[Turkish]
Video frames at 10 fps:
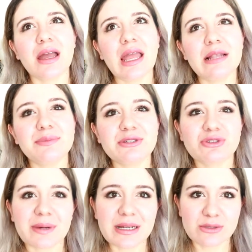El
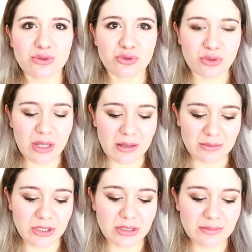Beauty Box kutusuna
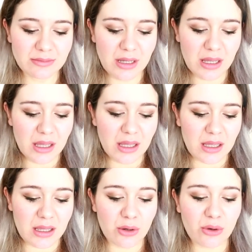almıştım.
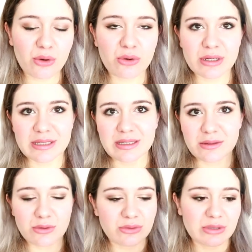E, oranın,
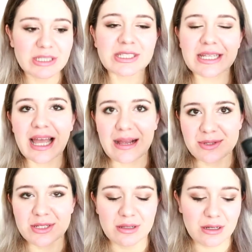onun içinde
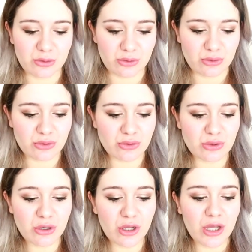gelmişti daha
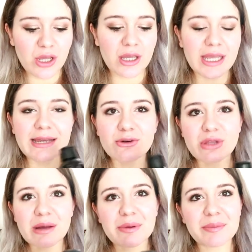doğrusu. İlk
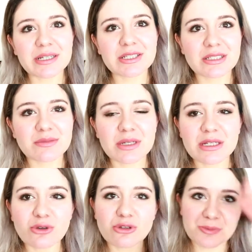kullanmaya başladığımda
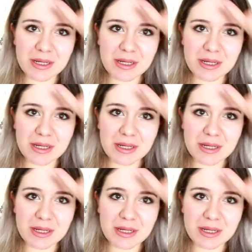hani göz